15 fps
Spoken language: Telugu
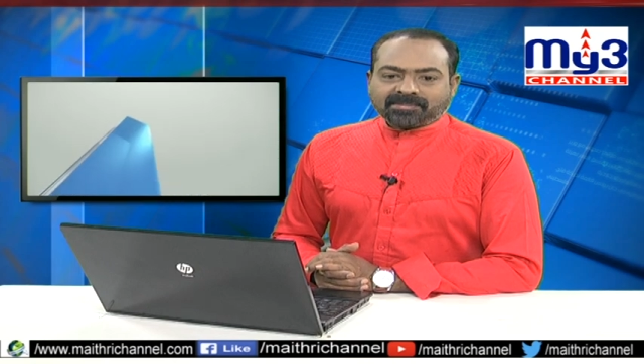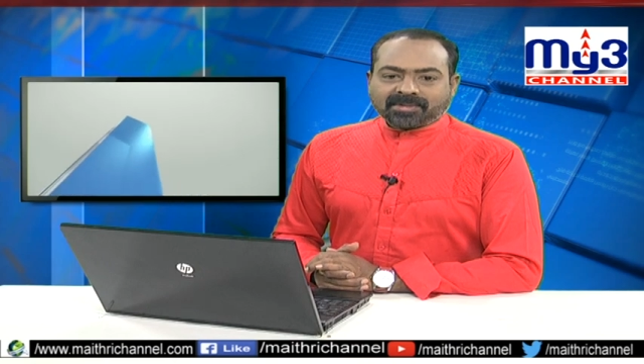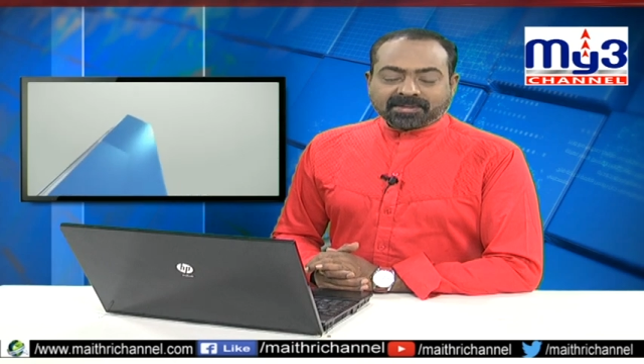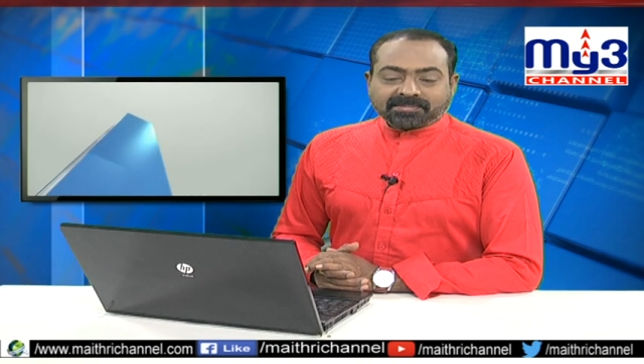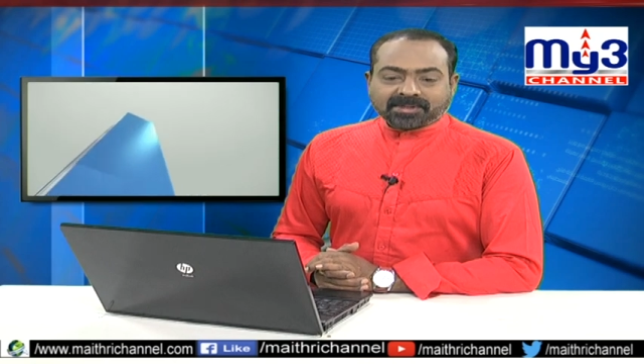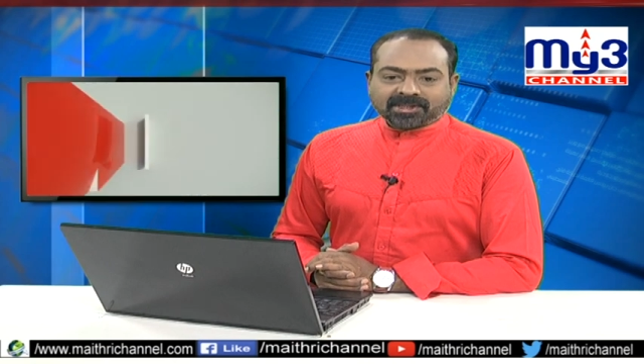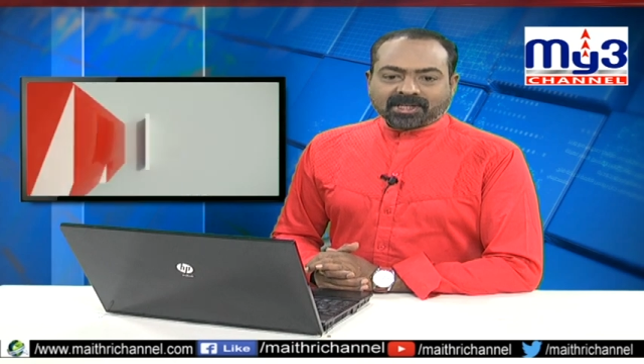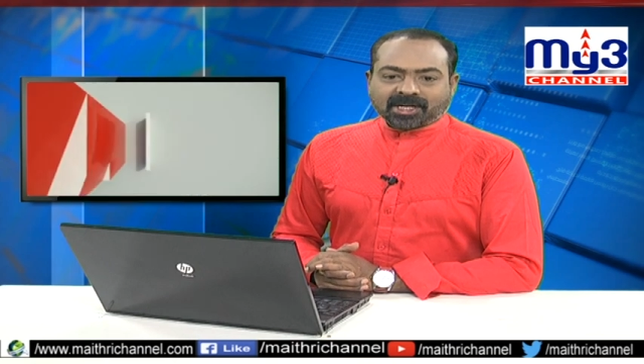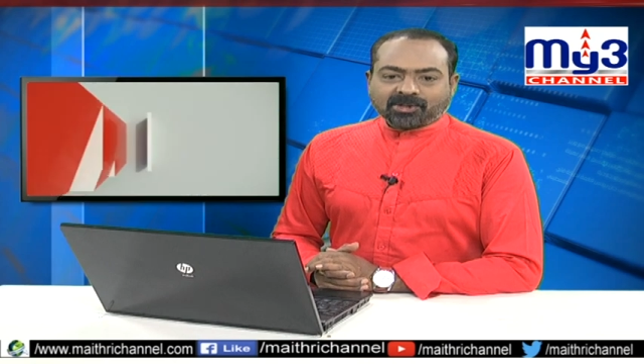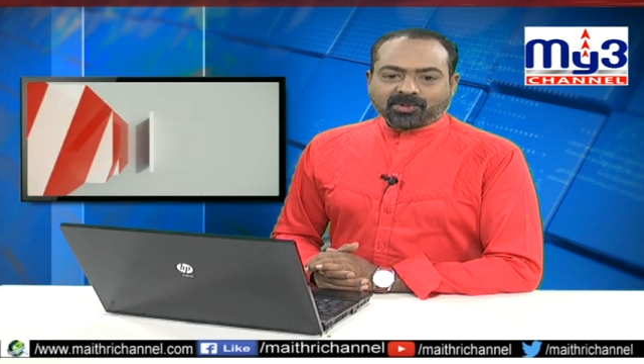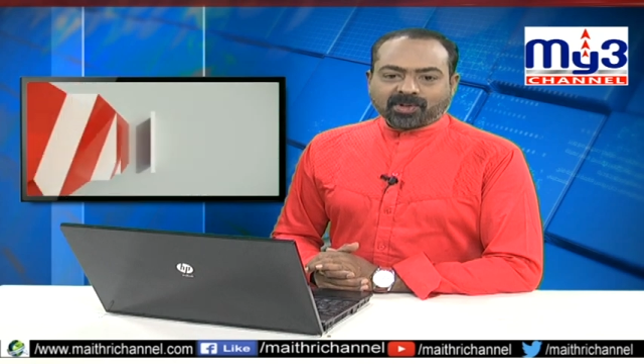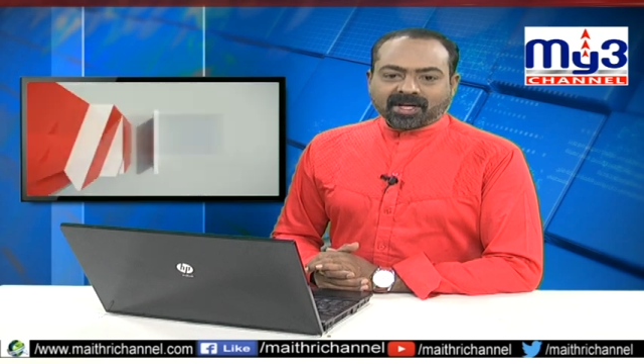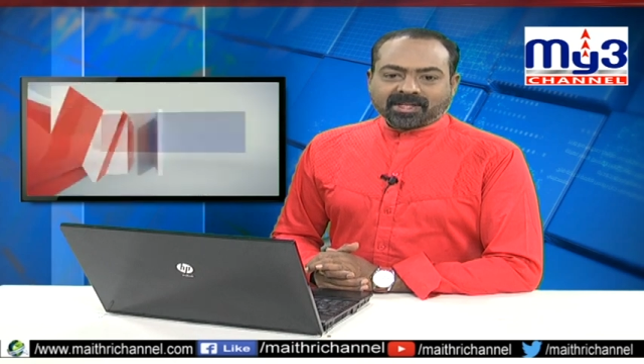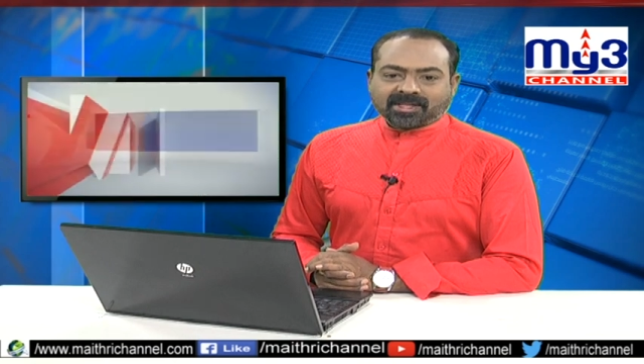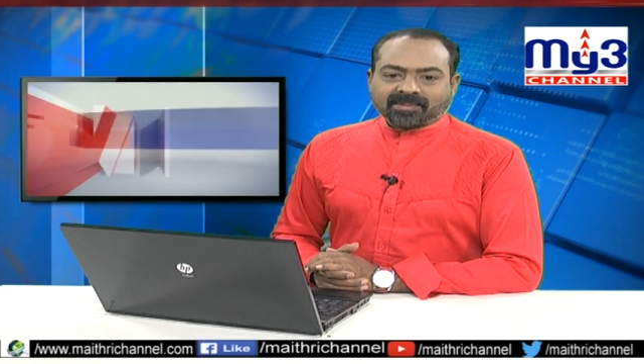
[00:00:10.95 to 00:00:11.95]
మీ పత్రాలు
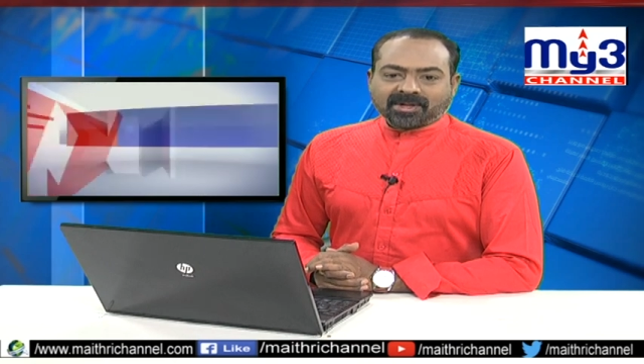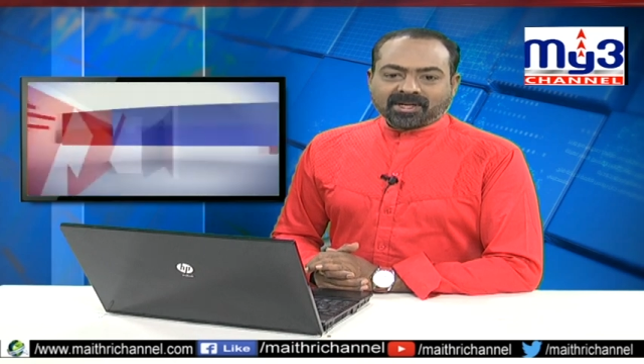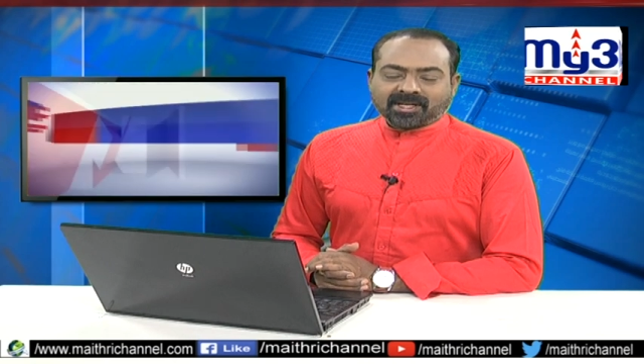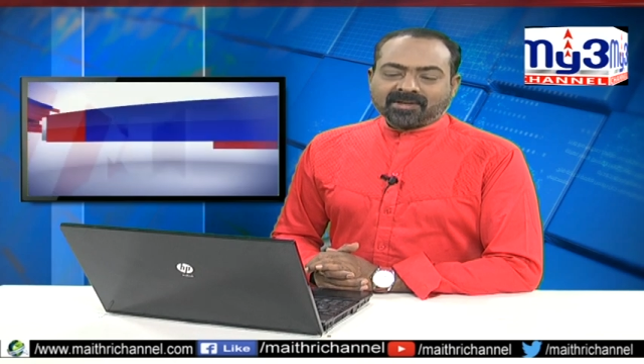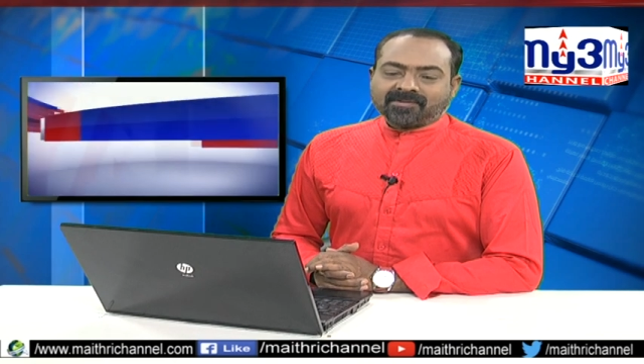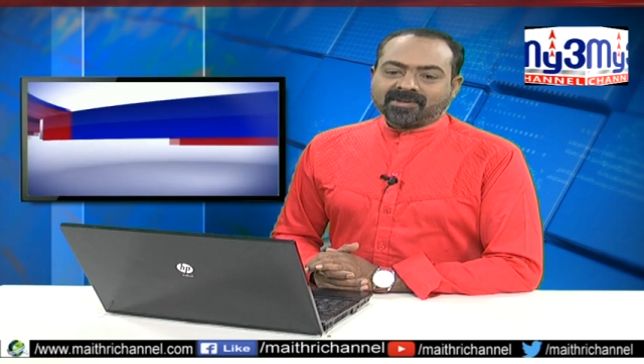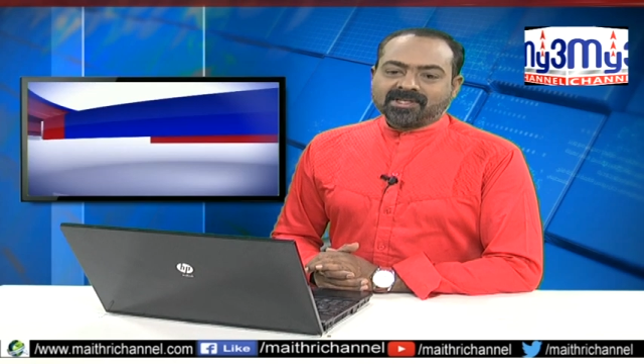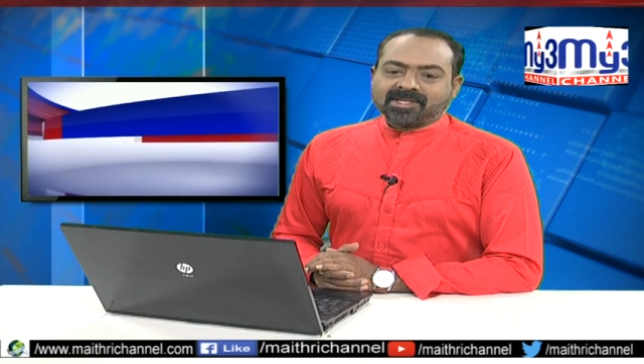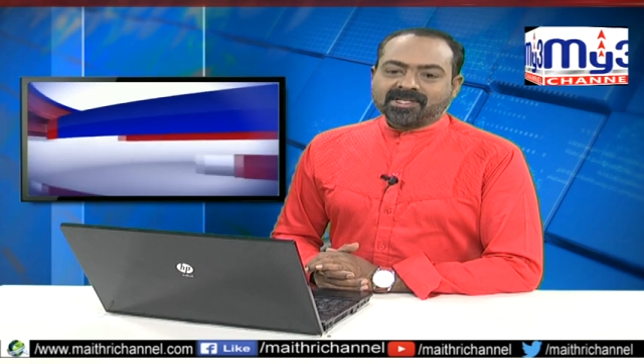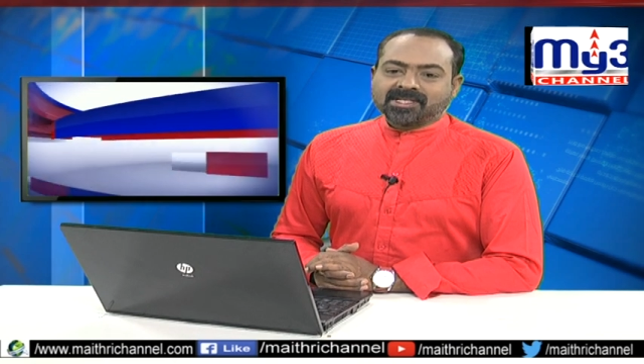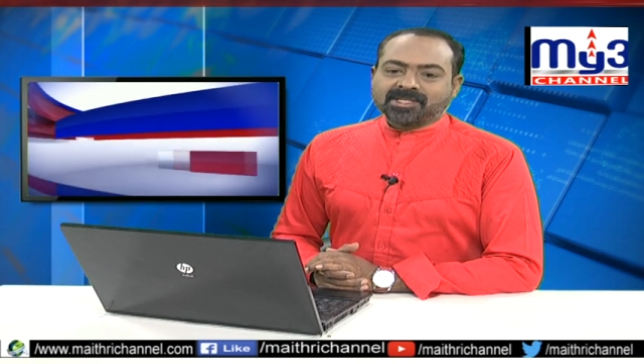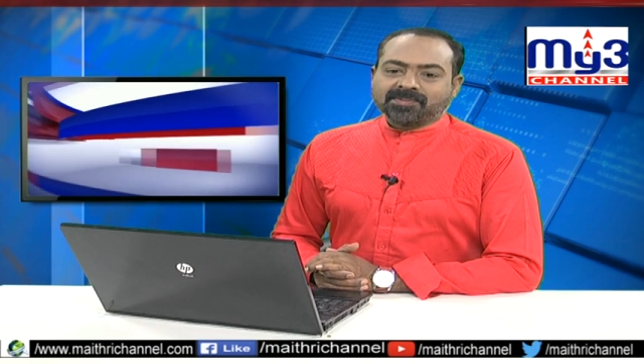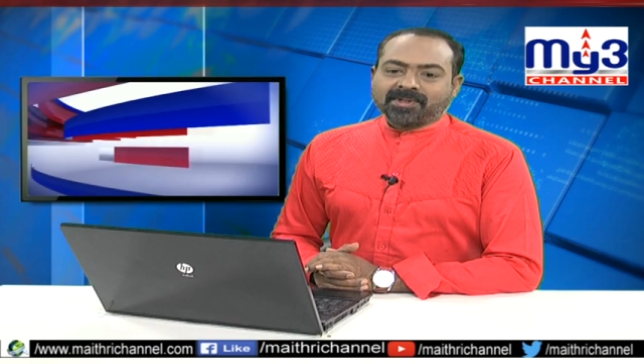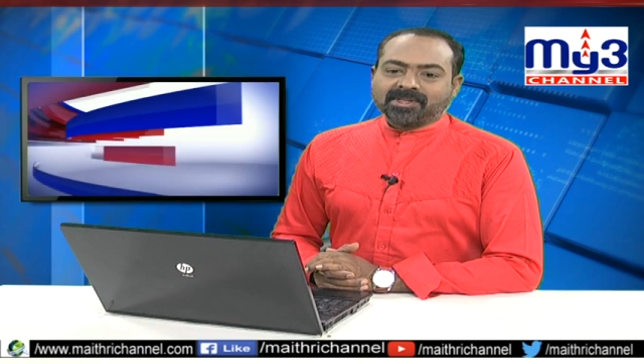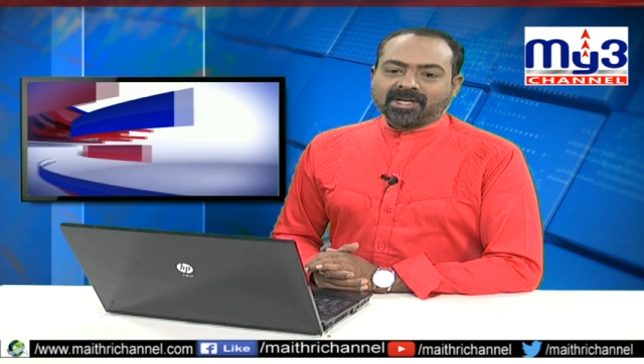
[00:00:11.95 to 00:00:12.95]
కార్యక్రమానికి విశేష
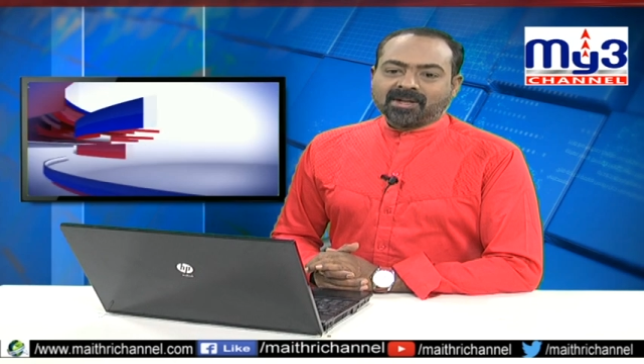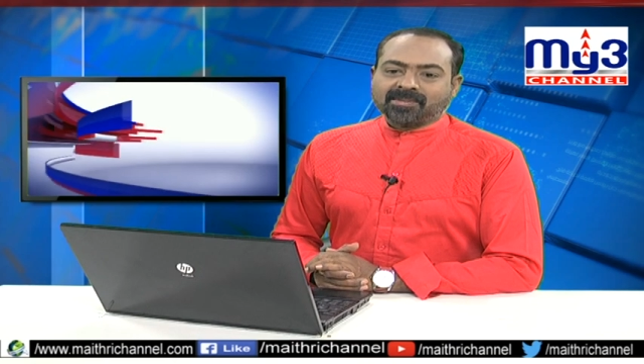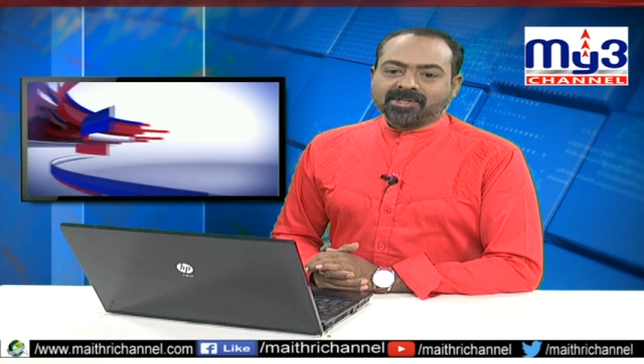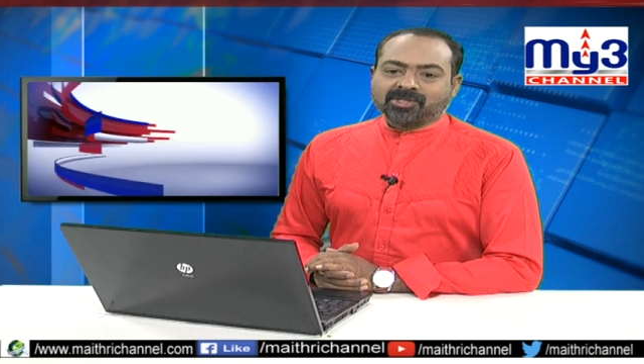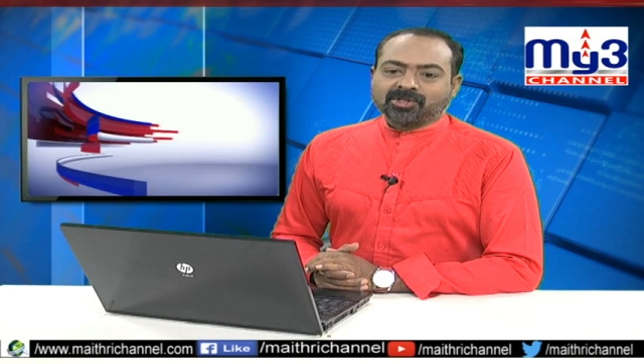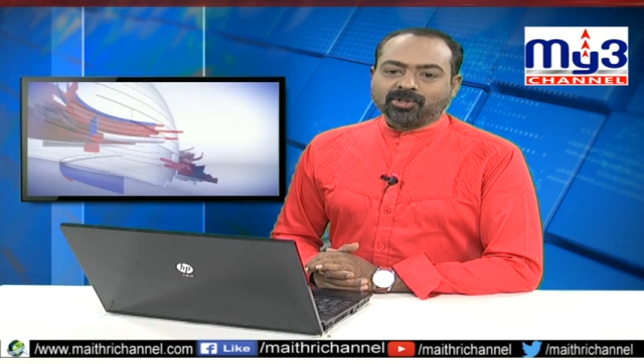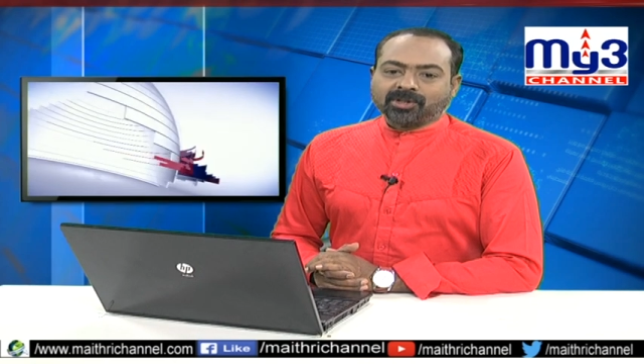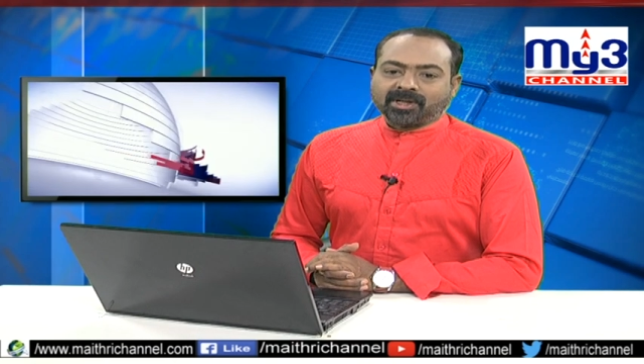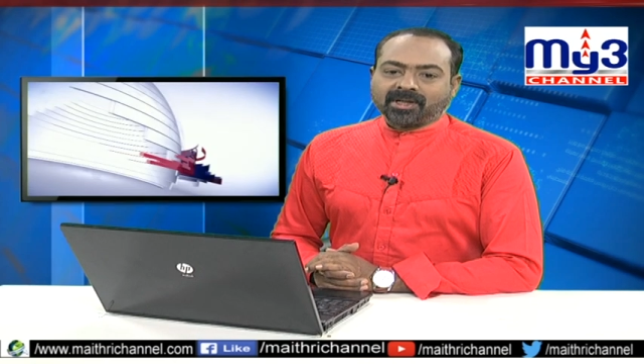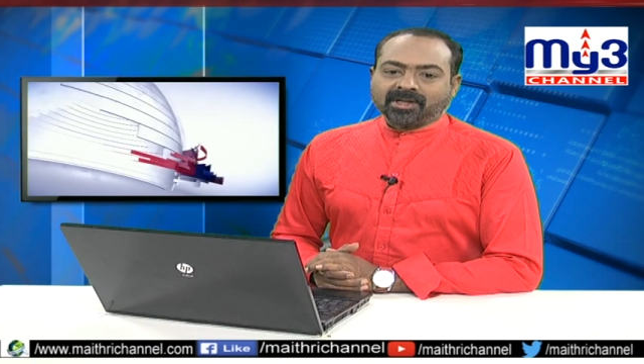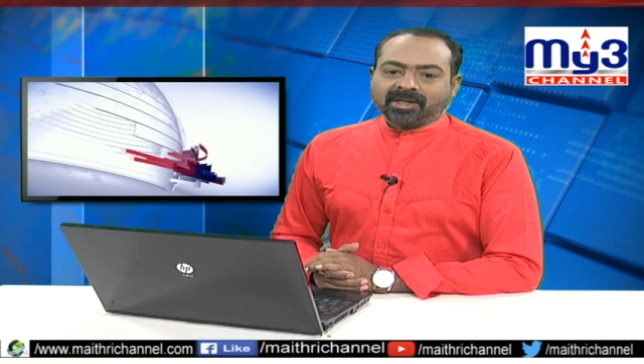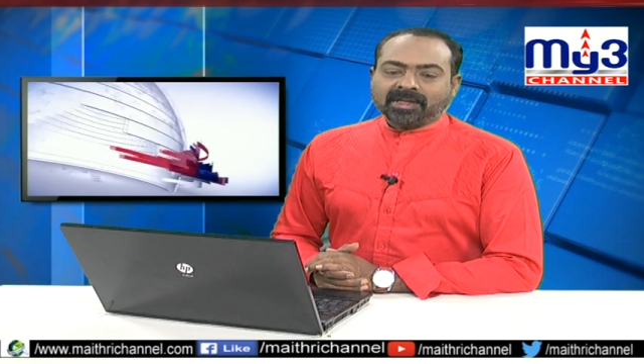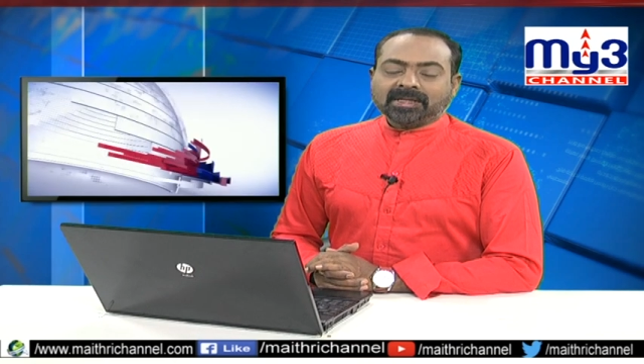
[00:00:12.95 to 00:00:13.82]
స్పందన లభిస్తోంది